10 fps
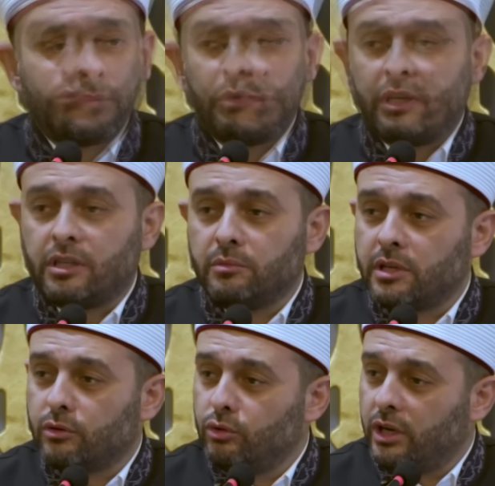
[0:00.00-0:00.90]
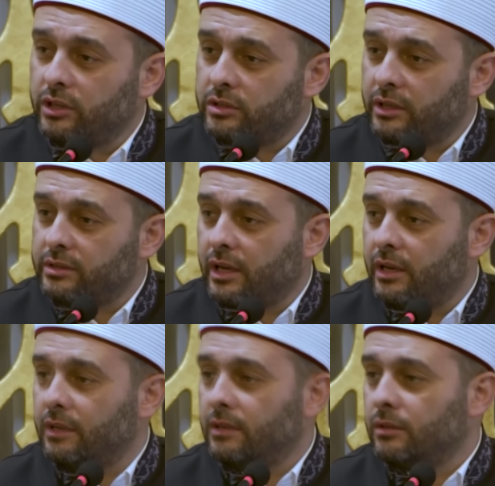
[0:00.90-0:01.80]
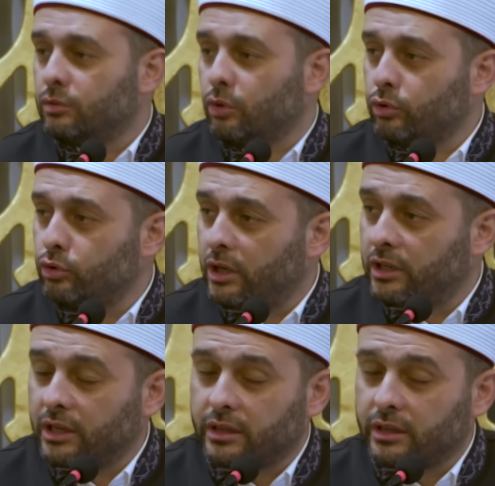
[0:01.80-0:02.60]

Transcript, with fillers: bir kimse günah işlese son günahın